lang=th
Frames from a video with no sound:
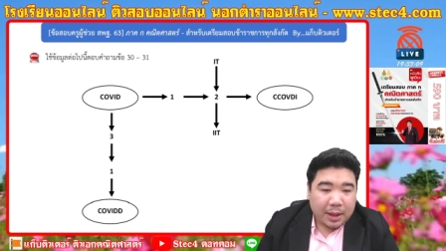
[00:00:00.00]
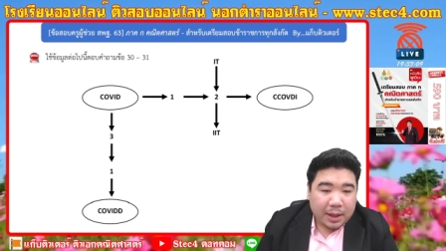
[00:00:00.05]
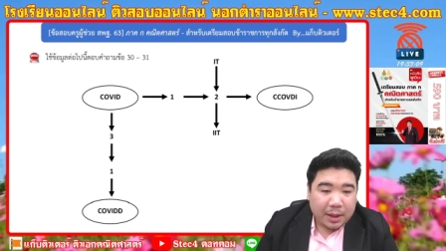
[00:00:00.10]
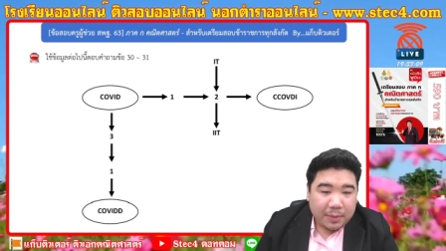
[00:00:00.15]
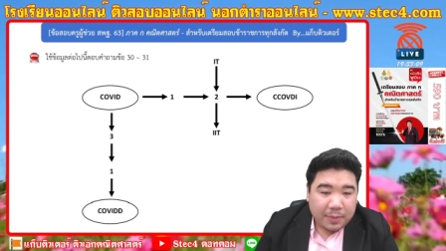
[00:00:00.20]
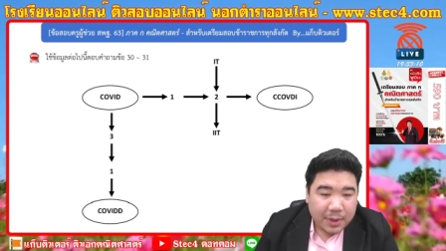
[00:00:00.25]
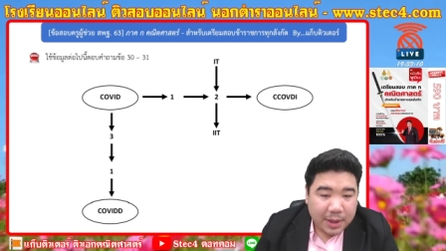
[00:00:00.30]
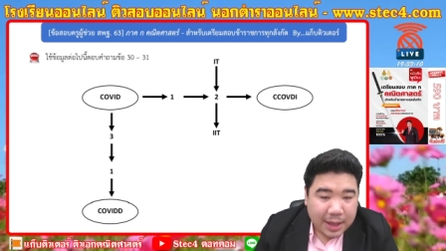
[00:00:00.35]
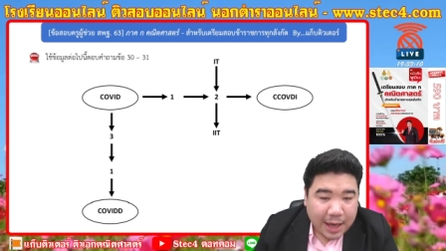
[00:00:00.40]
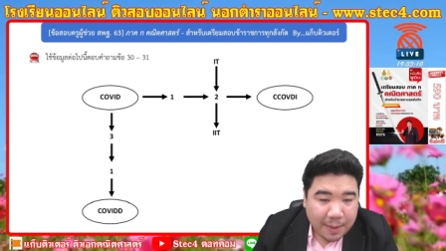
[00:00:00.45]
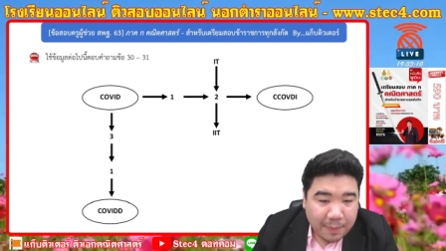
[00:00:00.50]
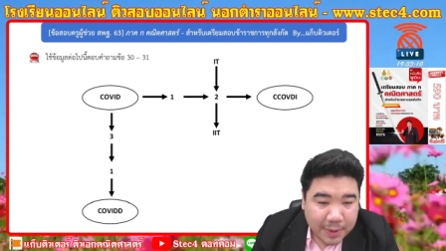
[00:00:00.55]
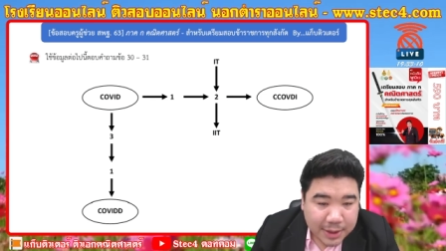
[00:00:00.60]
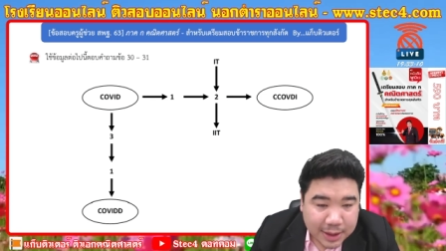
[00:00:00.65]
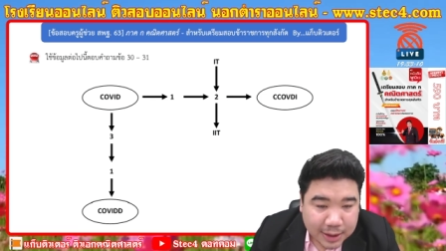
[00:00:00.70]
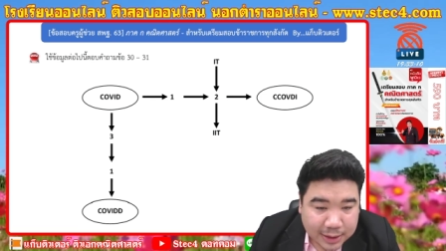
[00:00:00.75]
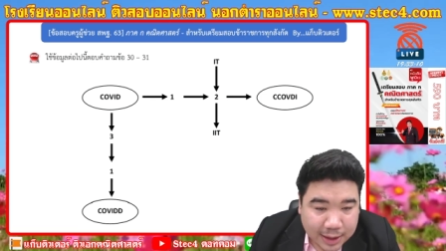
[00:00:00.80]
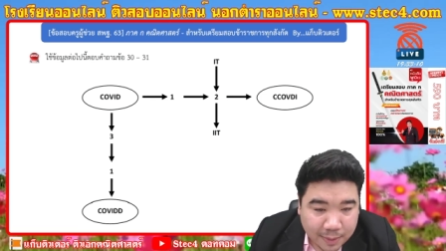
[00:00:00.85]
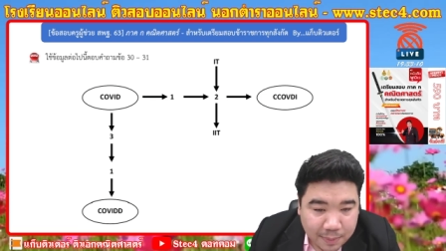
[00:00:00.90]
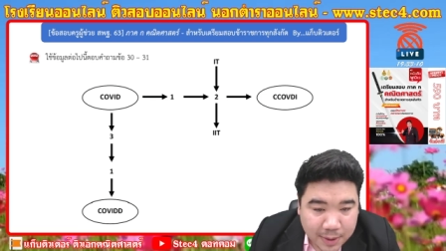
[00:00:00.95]
เพิ่งกลับมา
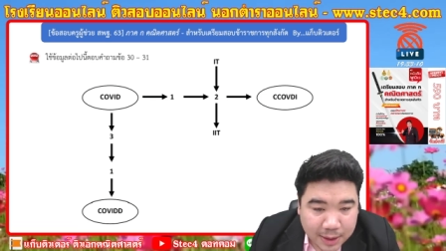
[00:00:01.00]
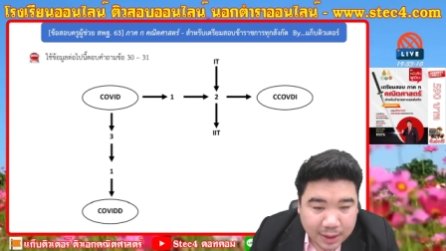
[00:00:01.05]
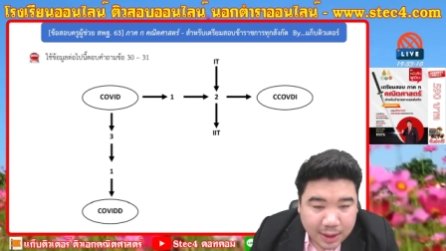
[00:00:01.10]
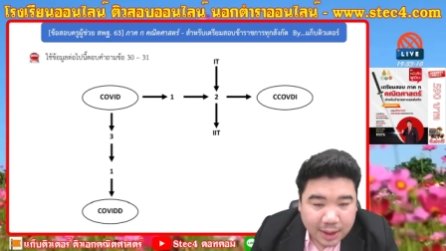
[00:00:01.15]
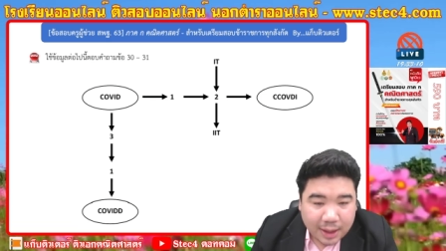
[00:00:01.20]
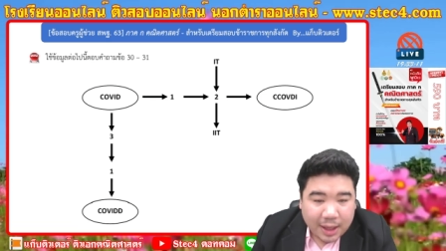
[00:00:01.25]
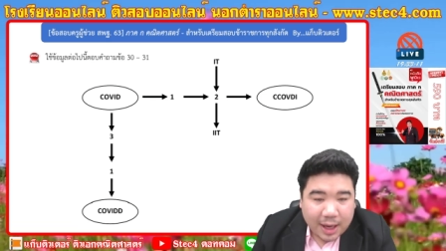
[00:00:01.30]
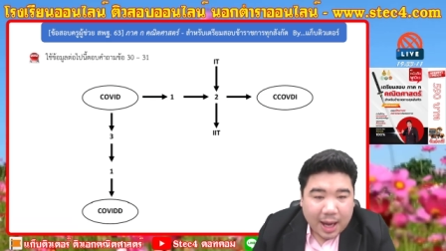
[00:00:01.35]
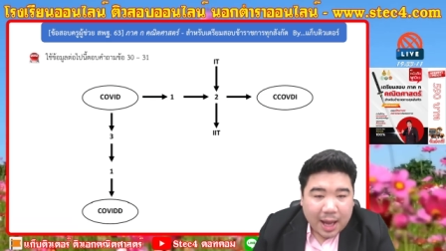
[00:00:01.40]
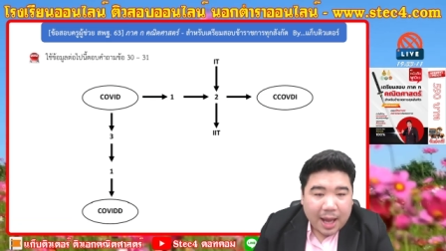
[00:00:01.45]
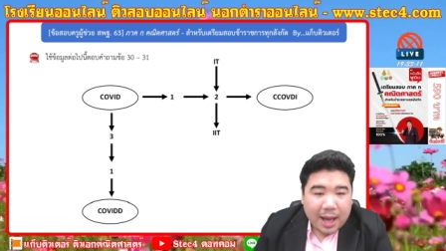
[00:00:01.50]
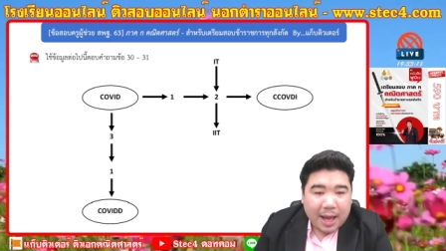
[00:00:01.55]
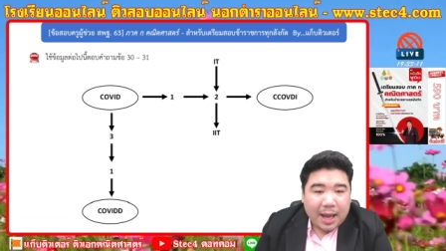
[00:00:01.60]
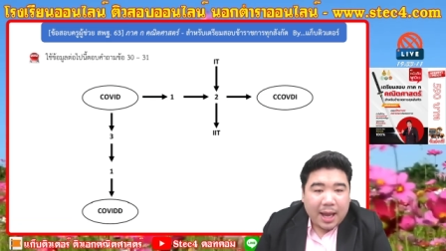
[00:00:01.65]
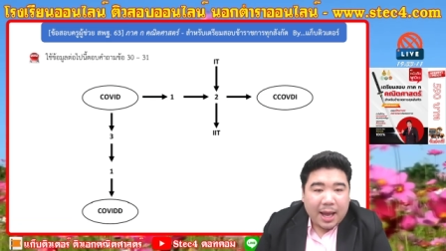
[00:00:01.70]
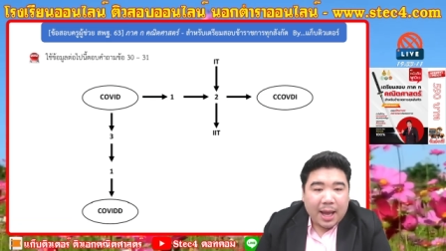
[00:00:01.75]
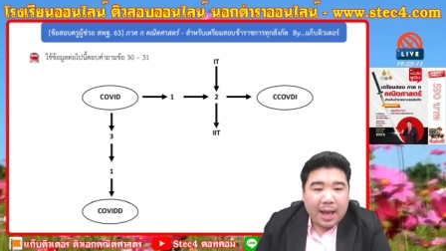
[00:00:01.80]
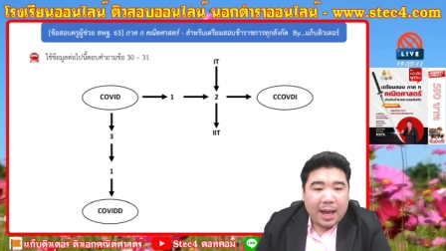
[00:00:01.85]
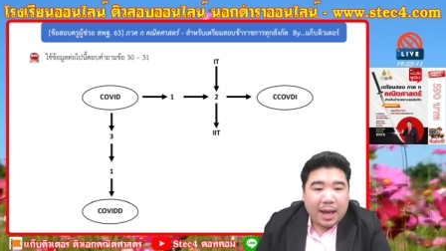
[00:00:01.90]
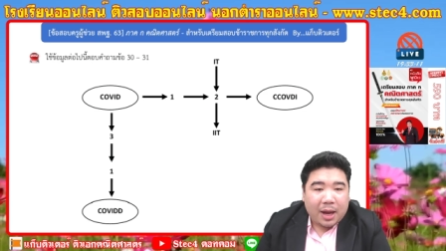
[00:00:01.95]
จากทำพิธีค่ะ
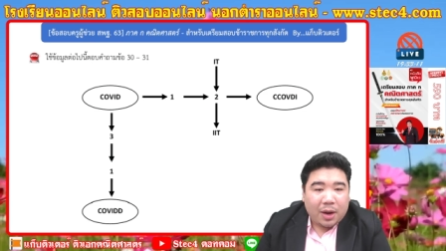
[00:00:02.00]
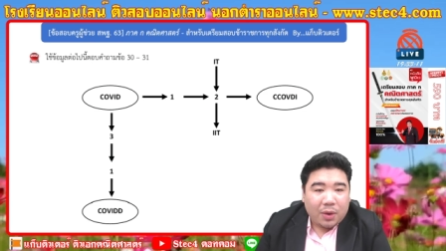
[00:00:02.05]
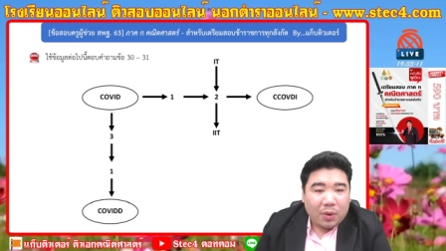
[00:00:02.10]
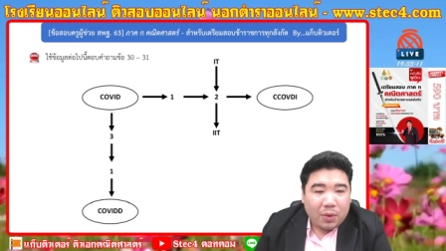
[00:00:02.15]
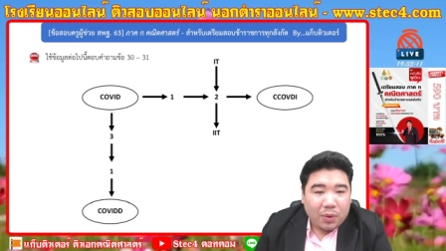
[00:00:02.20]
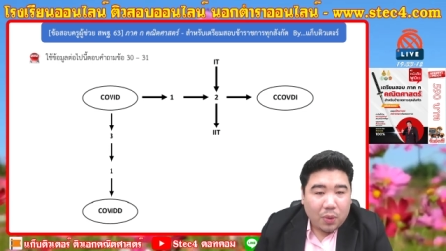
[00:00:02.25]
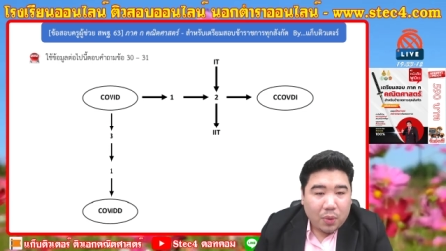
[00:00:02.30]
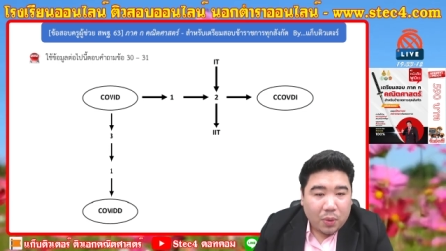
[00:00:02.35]
โอ้